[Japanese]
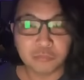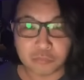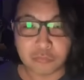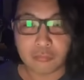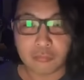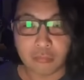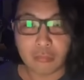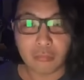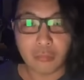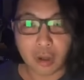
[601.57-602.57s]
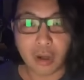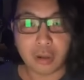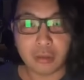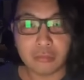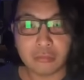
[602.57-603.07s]
うん。は
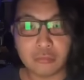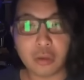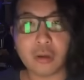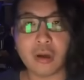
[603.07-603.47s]
い。だか